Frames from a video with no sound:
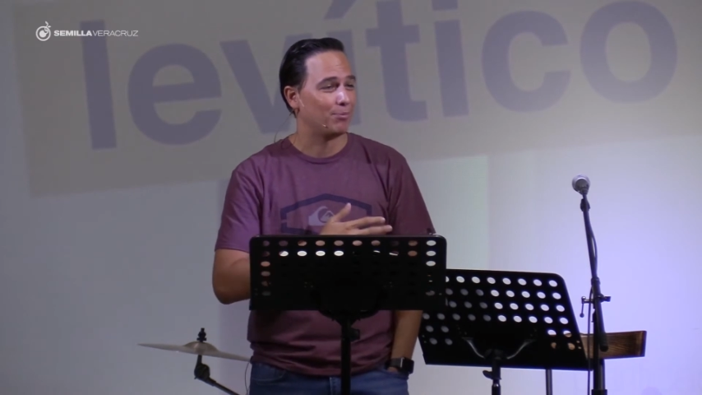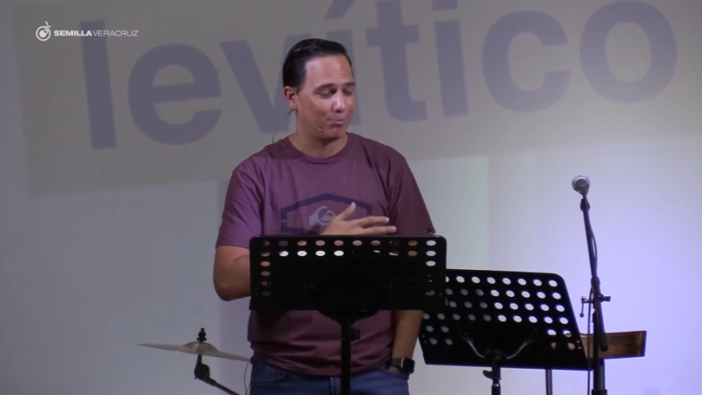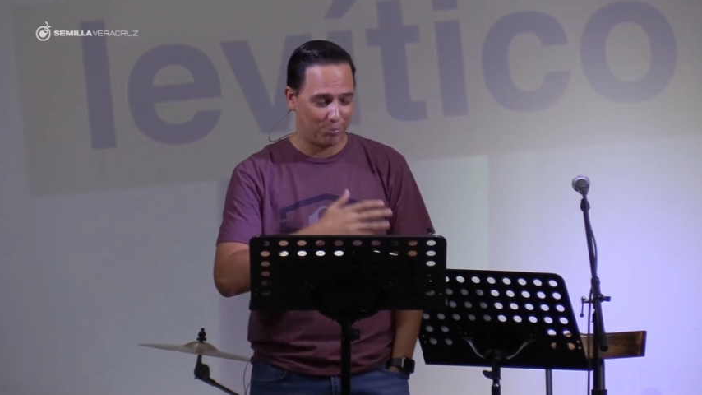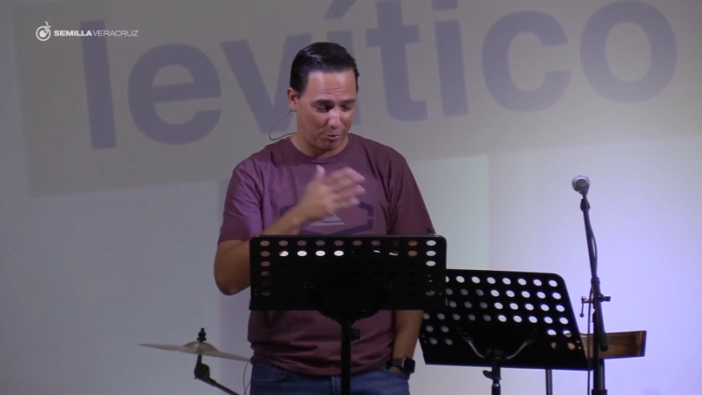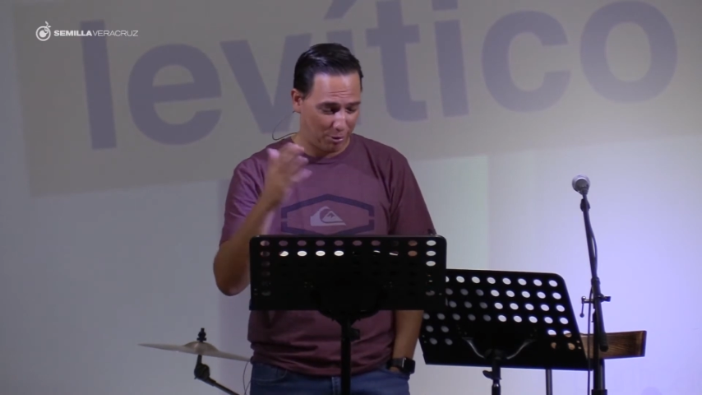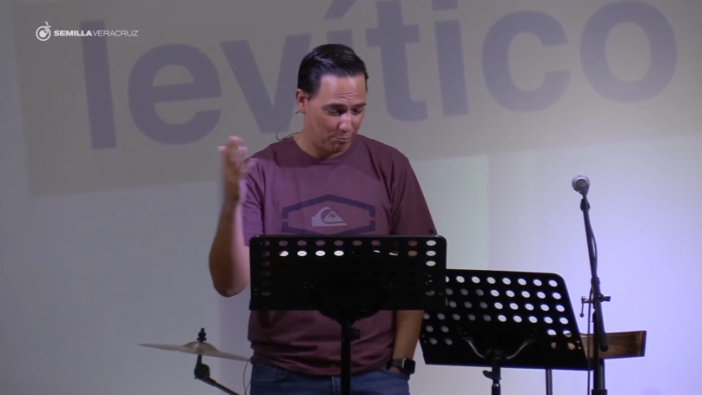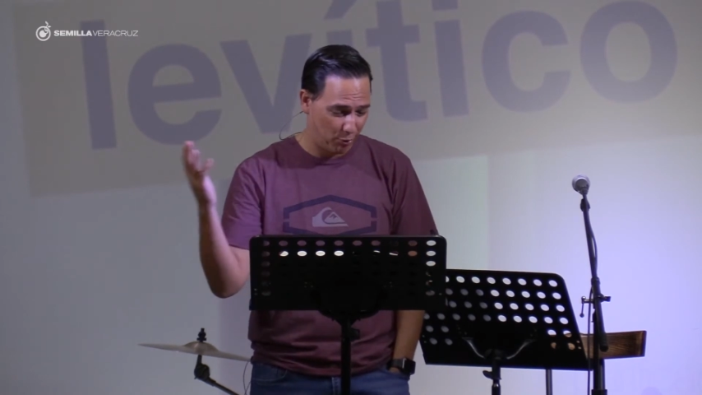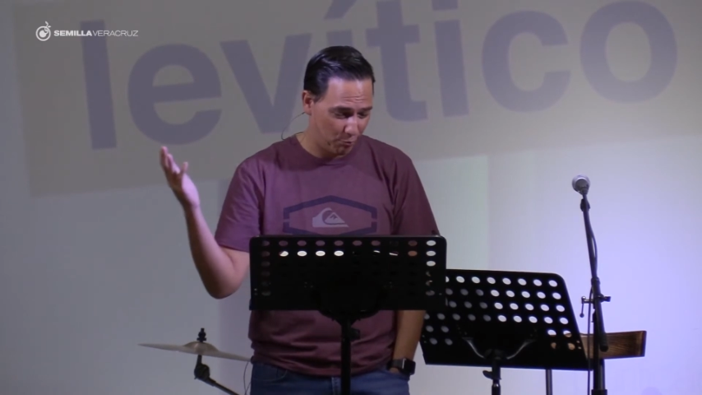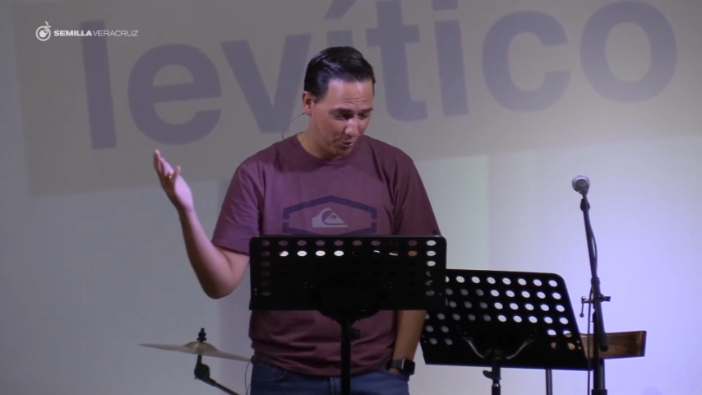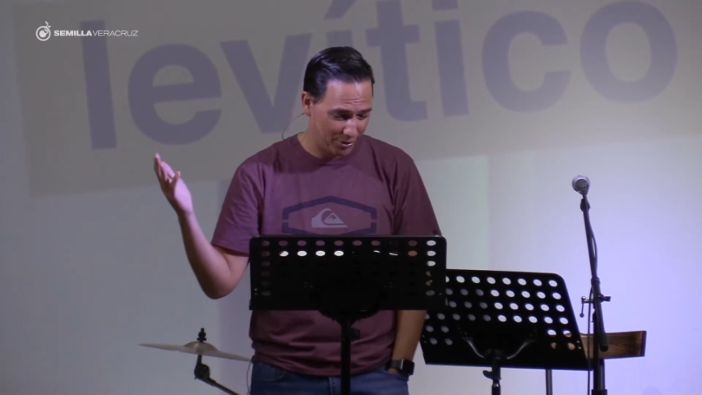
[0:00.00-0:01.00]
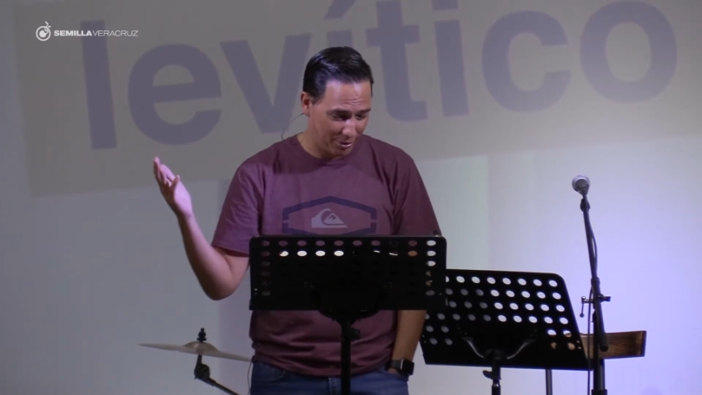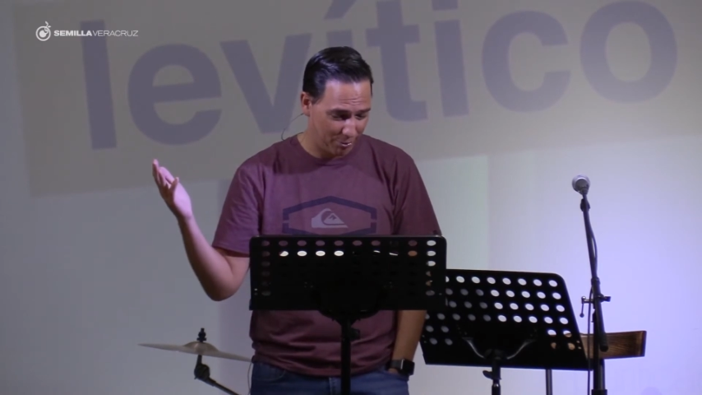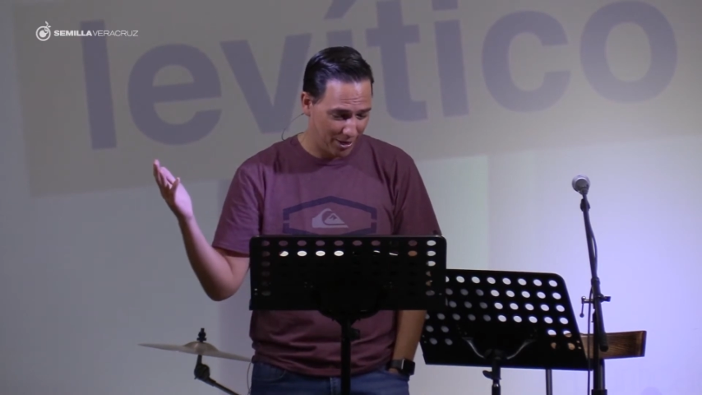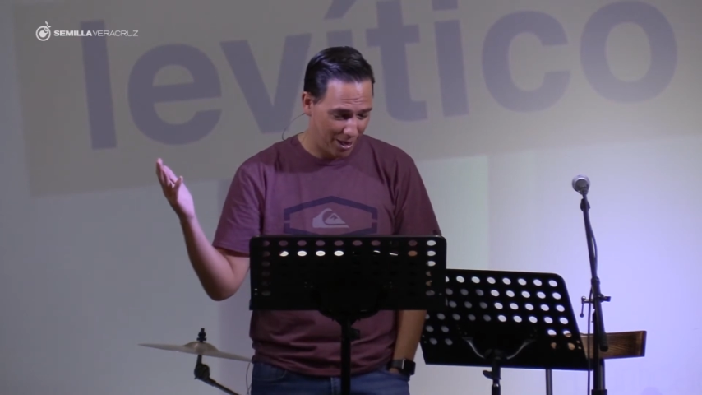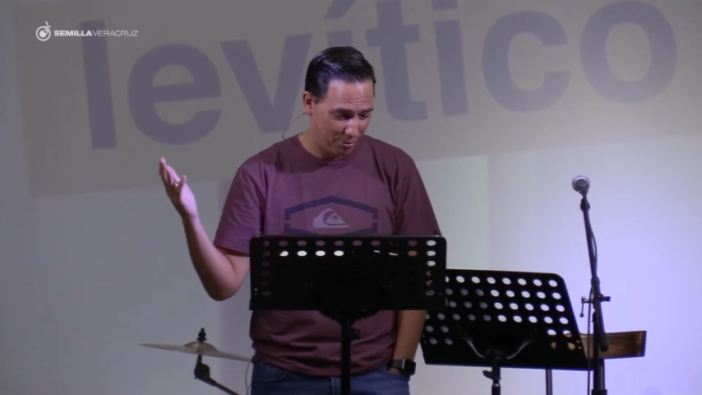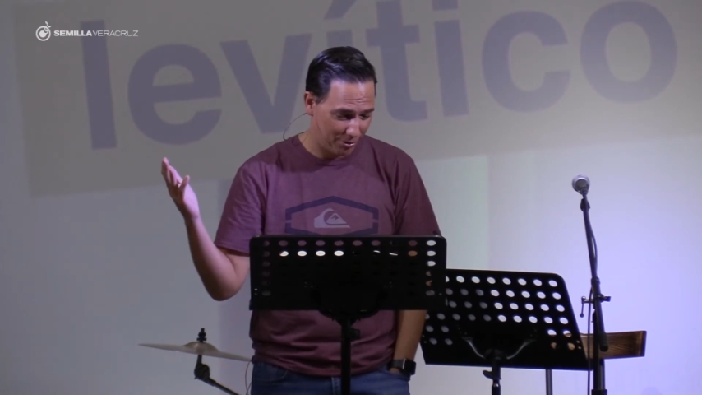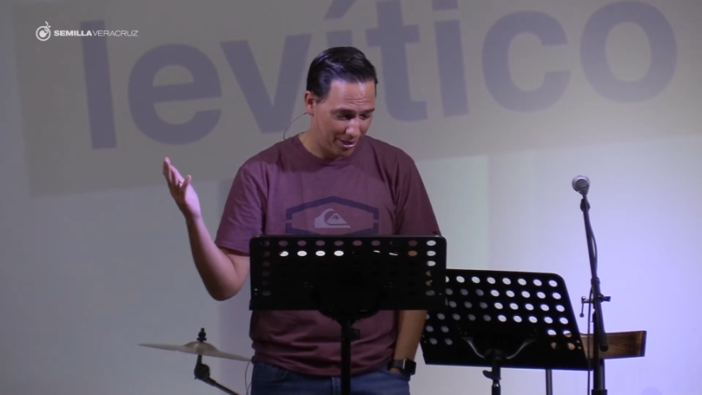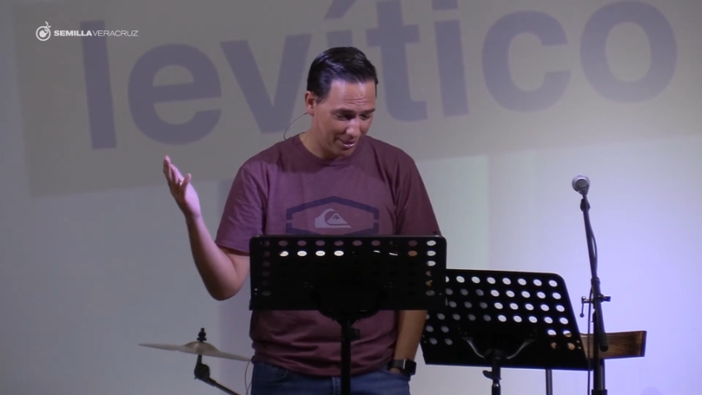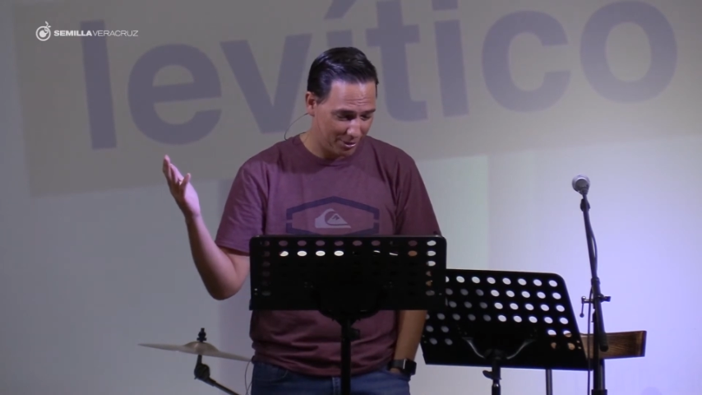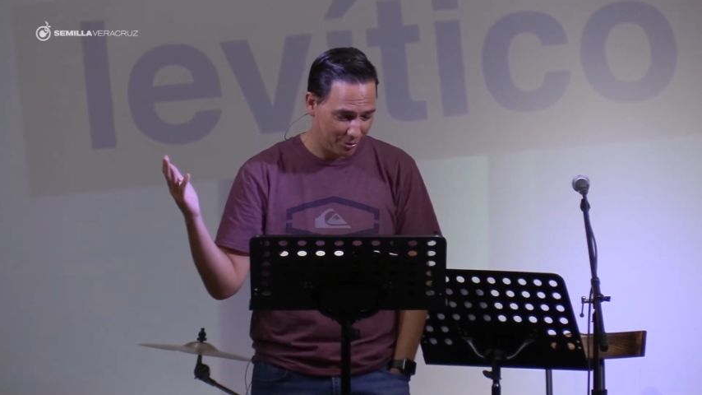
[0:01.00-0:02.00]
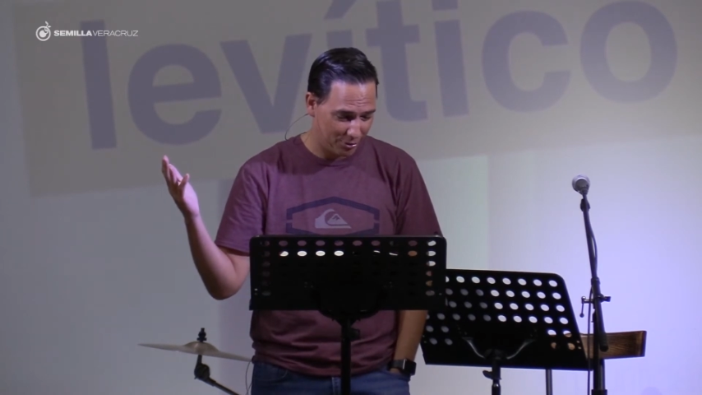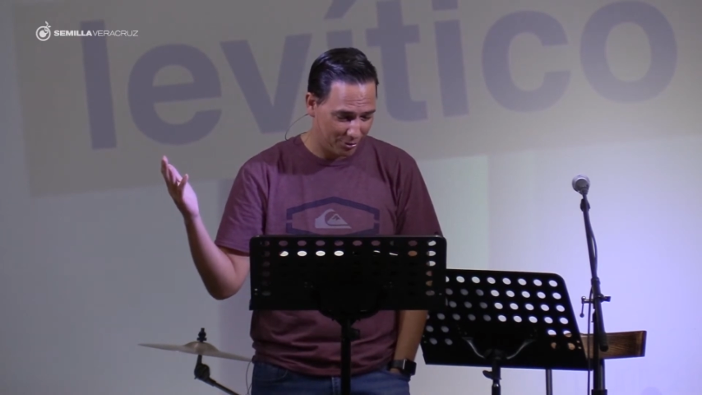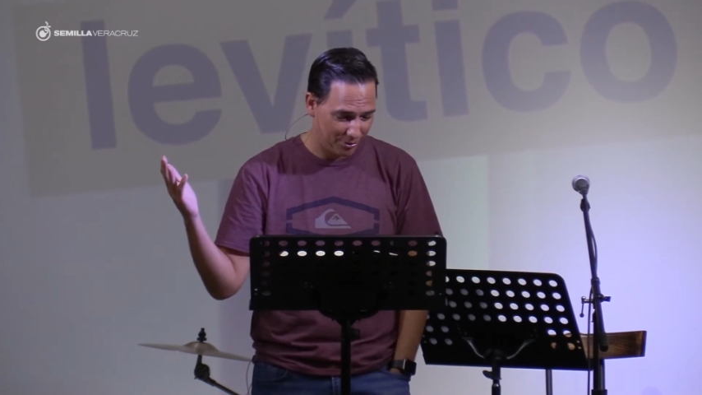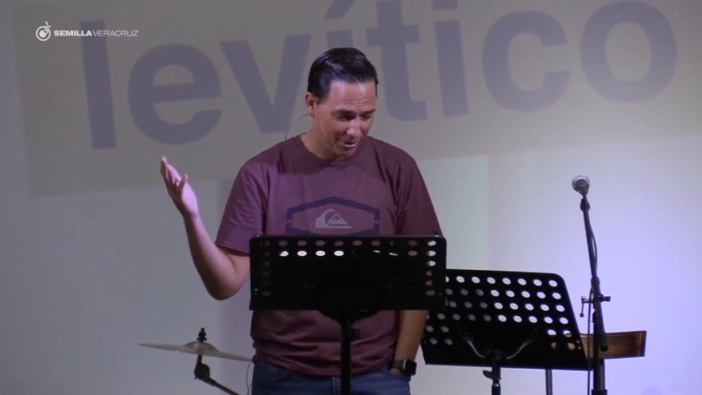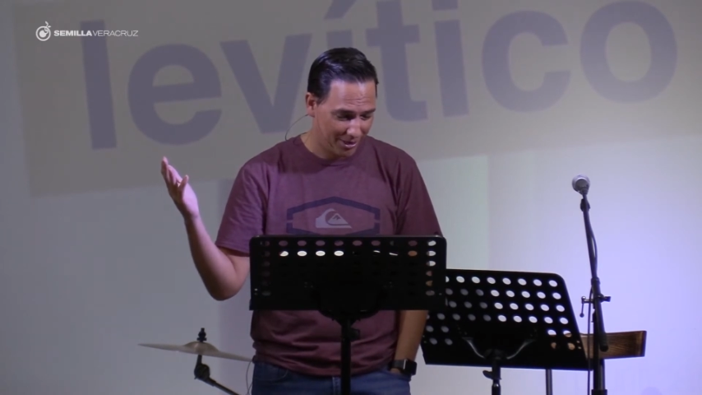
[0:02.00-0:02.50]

probar un pulpo encebollado, delicioso,